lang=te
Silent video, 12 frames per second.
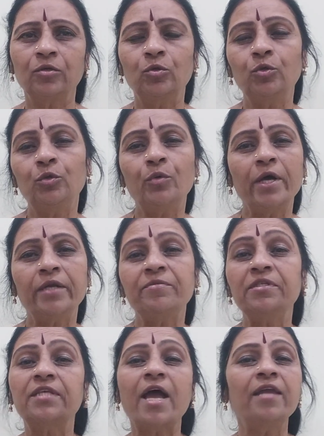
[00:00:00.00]

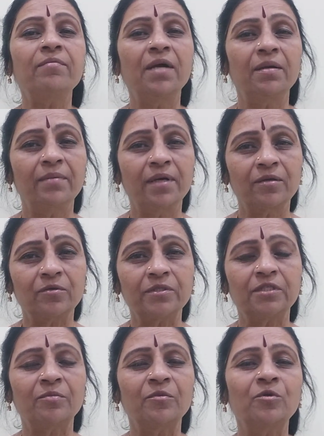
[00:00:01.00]
గురువారం సాయిబాబా
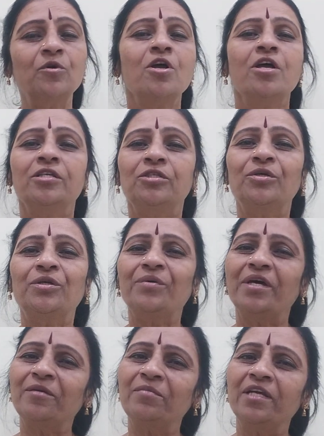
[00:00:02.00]
కోసము
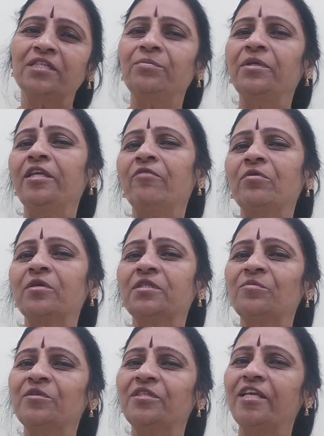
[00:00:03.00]
శుక్రవారం లక్ష్మీదేవి
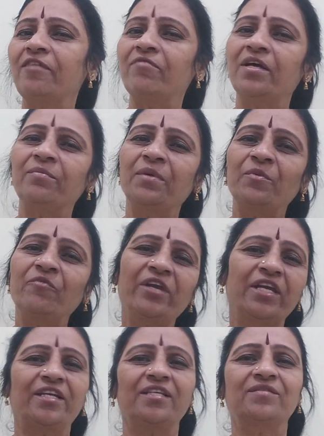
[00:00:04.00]
కోసము శనివారం ఏమో
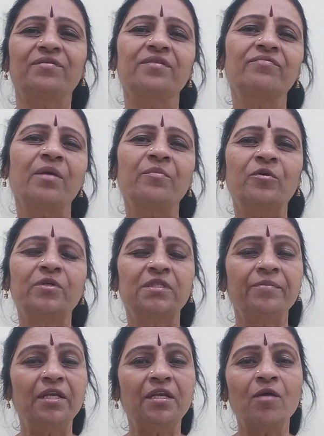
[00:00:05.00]
వెంకటేశ్వర స్వామి
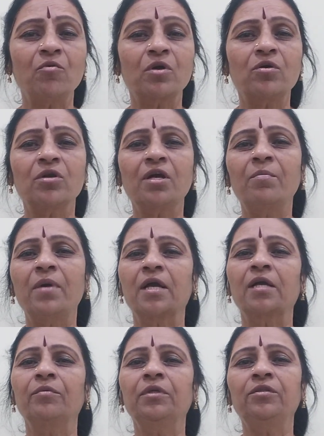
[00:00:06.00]
కోసం ఇట్లా ఒక్కొక్క
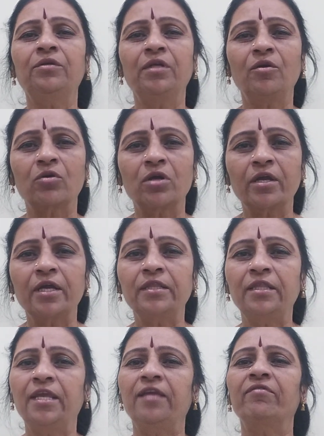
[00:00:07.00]
భగవంతుడికి ఒక్కొక్క
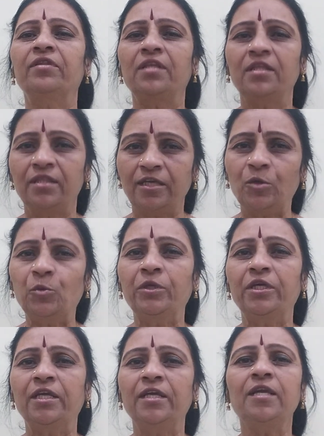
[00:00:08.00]
దేవత
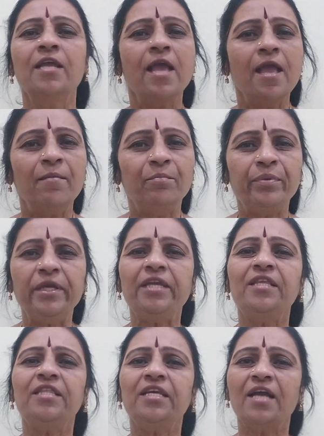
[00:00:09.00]
దేవుడికి
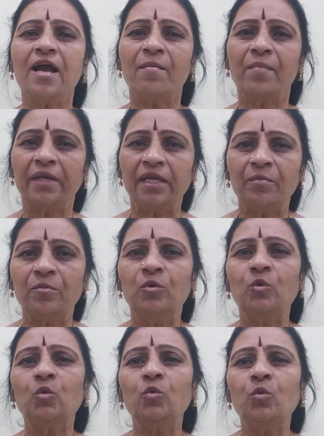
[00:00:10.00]
ప్రీతిగా
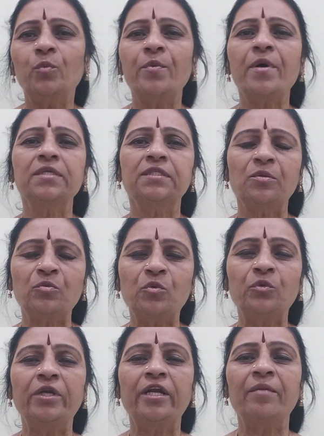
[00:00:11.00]
మనము ఉపవాసం
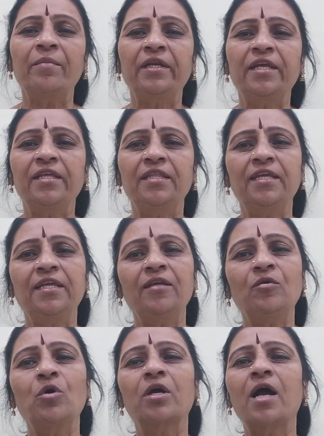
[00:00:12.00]
ఉండడం అనేది
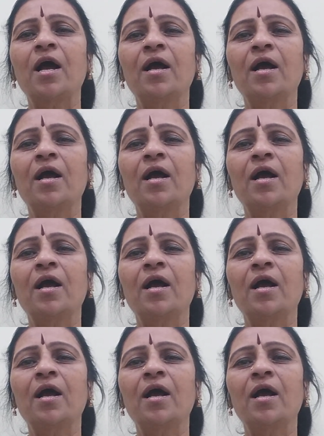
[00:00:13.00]
ఒక